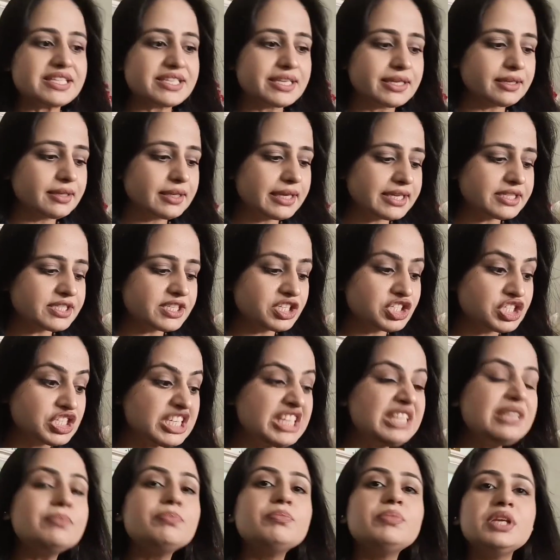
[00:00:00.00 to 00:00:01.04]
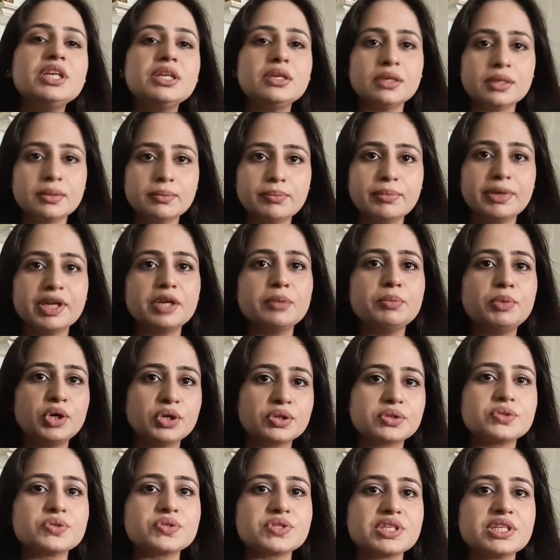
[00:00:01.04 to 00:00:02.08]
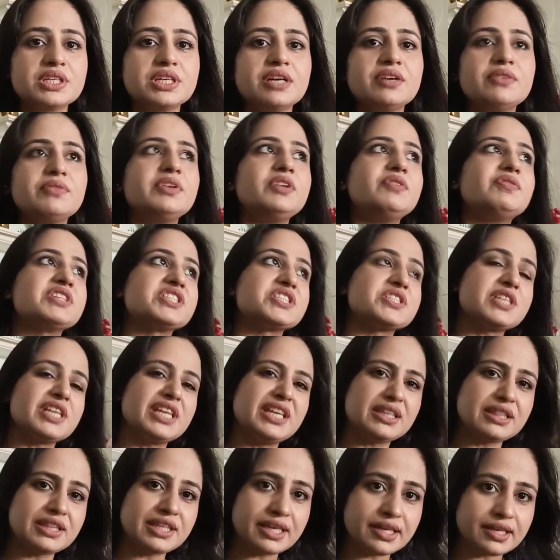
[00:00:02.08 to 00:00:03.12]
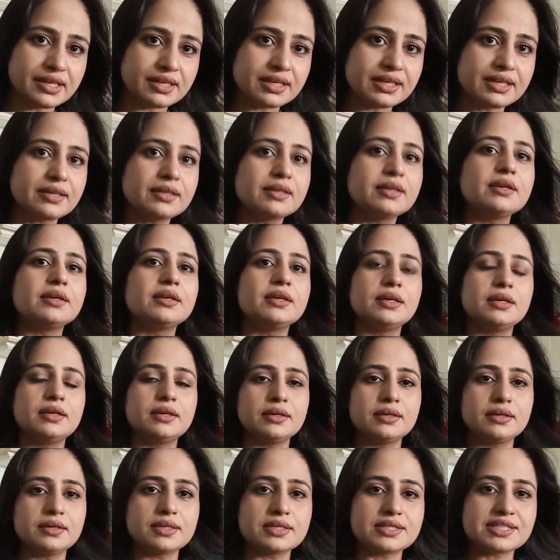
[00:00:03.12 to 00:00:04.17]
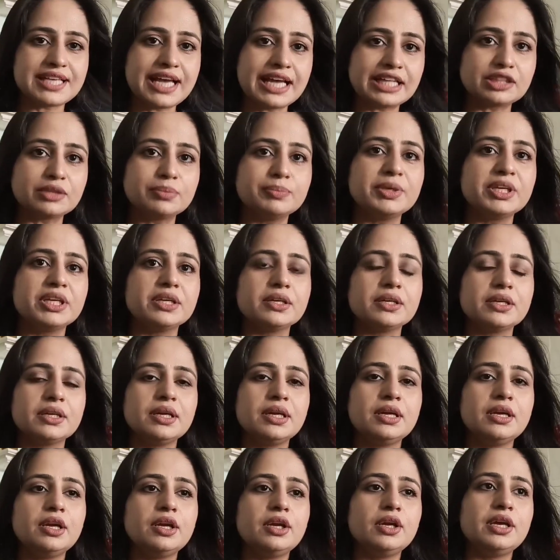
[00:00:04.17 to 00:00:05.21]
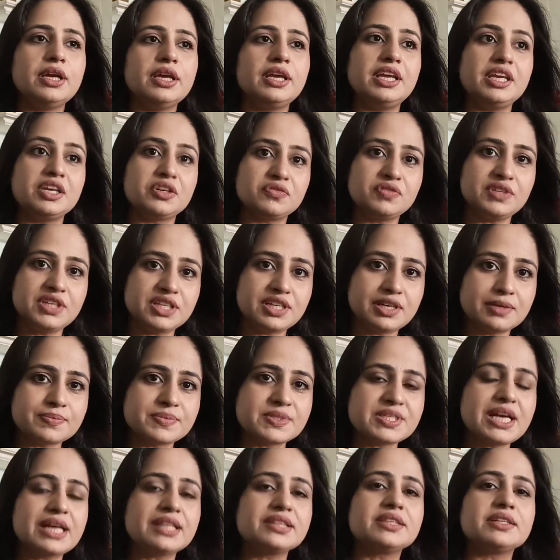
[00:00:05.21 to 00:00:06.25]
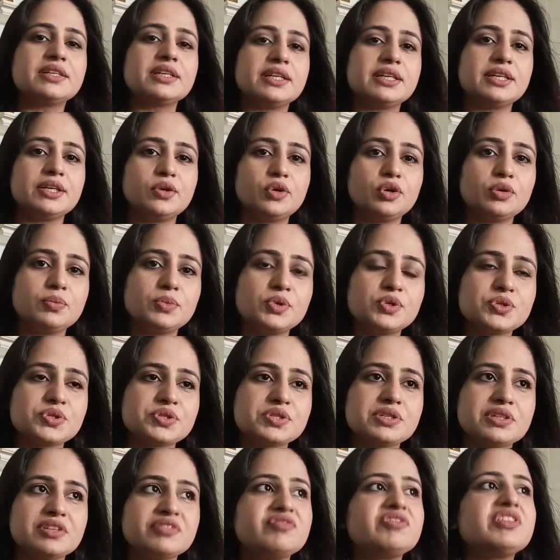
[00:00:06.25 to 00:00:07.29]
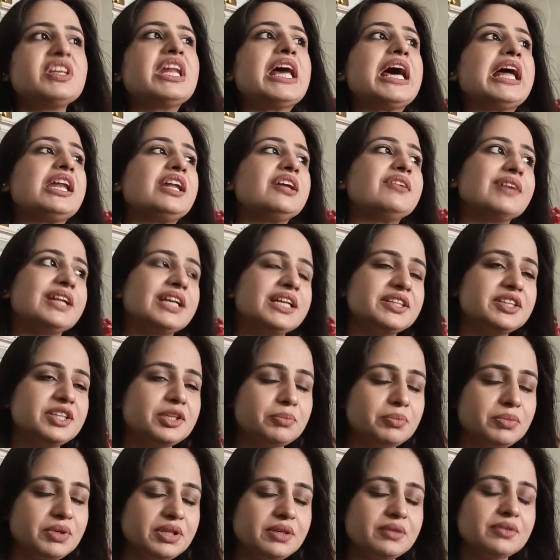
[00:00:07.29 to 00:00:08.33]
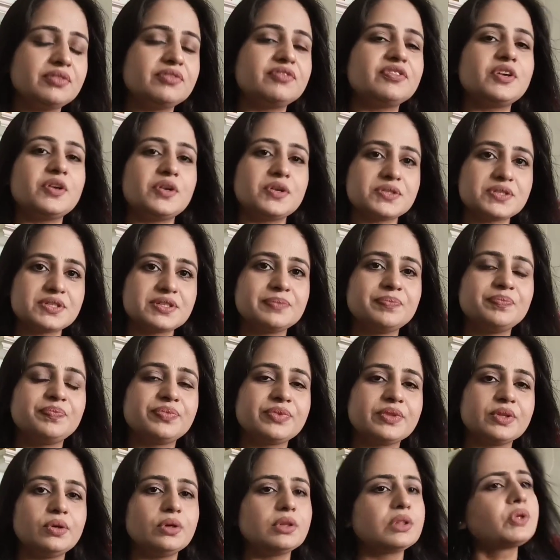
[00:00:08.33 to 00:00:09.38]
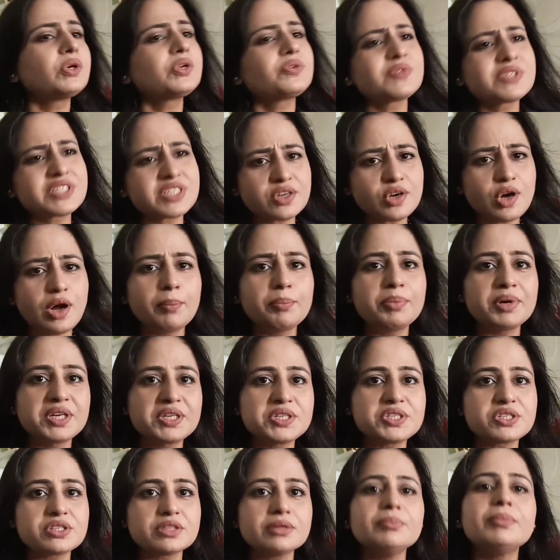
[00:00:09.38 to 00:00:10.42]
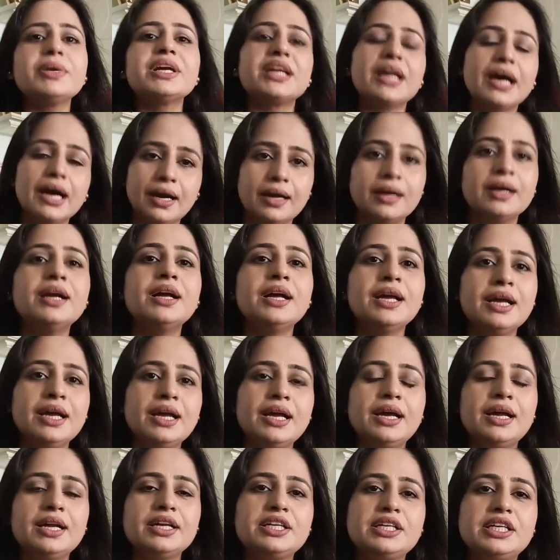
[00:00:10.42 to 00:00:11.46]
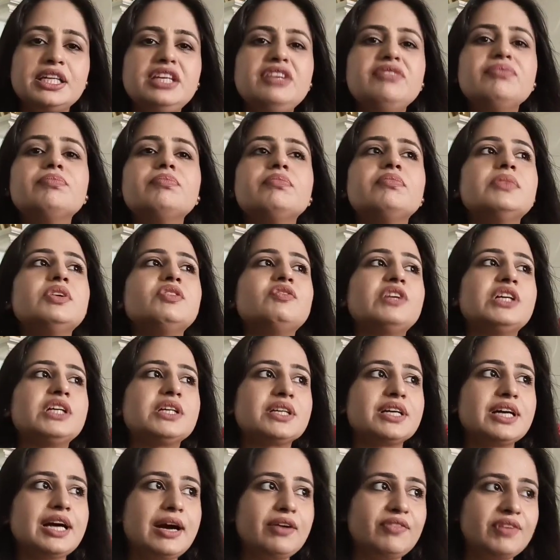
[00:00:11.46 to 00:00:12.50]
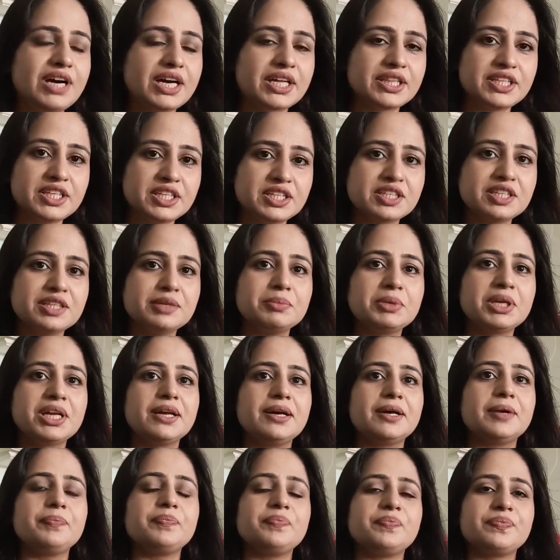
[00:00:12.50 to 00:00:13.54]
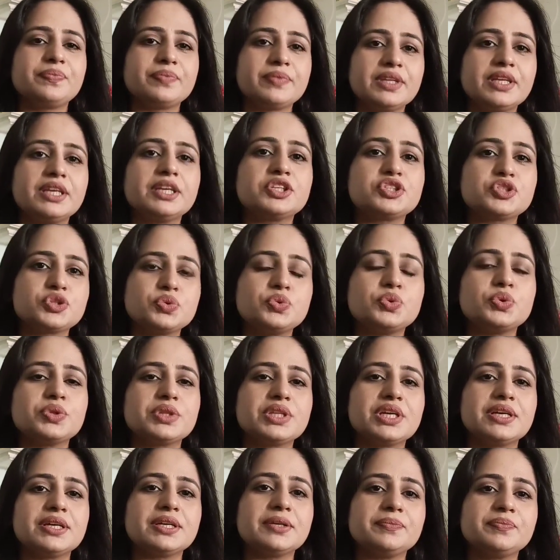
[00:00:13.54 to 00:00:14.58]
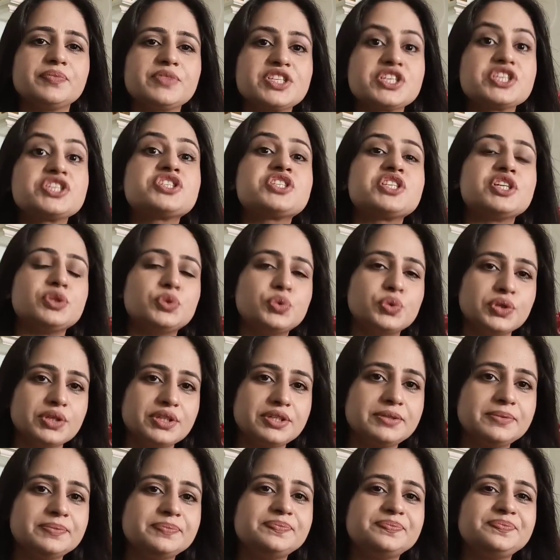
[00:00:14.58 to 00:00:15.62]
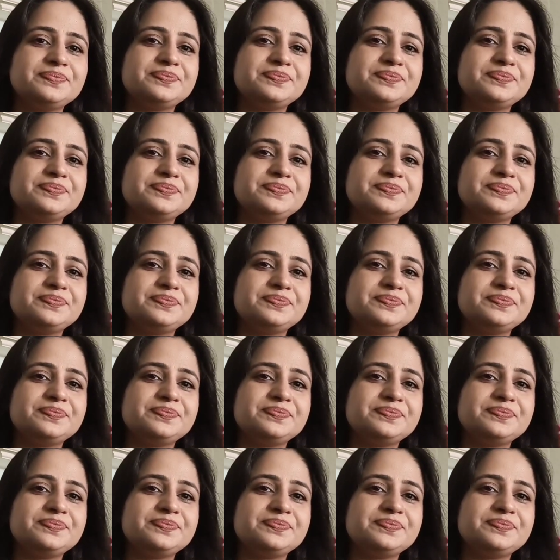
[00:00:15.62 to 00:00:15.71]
एज ए एज ए टीम भी मैंने बहुत कुछ सीखा वी वर स्टेइंग देयर साथ में एक वीक हम साथ रहे ऑलमोस्ट फिनाले वाले दिन भी ऑफकोर्स ऑल दो इट वॉज अ कॉम्पिटिशन बट हाँ टीम वर्क वहाँ देखने मिला एक जो होता है सिस्टरहुड